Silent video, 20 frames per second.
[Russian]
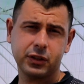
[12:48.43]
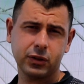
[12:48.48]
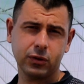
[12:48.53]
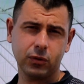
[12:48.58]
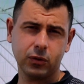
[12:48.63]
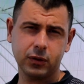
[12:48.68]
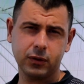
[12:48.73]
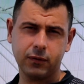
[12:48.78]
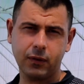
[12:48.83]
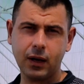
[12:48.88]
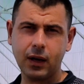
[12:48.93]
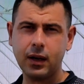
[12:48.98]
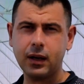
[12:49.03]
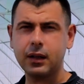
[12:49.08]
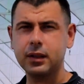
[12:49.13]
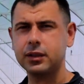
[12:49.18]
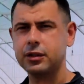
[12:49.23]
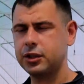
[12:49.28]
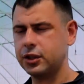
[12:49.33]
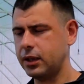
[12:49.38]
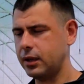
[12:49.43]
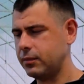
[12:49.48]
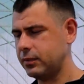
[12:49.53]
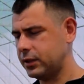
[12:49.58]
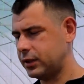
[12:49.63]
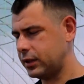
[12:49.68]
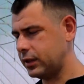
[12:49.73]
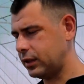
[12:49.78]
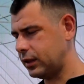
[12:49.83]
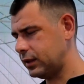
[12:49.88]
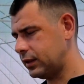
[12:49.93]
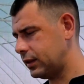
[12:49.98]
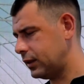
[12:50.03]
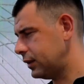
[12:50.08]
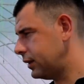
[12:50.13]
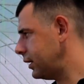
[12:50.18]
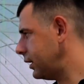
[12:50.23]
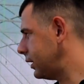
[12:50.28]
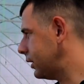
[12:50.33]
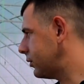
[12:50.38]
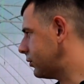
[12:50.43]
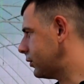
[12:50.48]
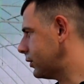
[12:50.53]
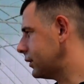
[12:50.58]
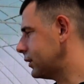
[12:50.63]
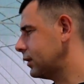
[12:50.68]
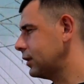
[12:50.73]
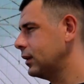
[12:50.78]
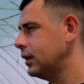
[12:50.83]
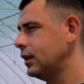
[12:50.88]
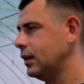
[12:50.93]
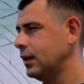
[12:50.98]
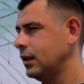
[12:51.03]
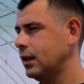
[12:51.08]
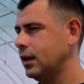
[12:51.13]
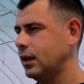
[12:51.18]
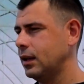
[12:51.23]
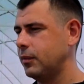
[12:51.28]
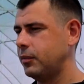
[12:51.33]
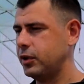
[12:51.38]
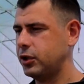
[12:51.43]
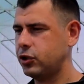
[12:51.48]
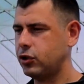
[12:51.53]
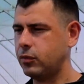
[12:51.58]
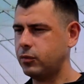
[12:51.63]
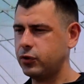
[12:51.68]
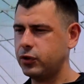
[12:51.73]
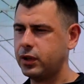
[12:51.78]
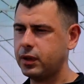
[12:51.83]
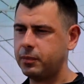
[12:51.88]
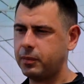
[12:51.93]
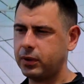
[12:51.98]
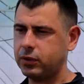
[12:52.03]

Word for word: СО2, чем СО3. То есть, причем у них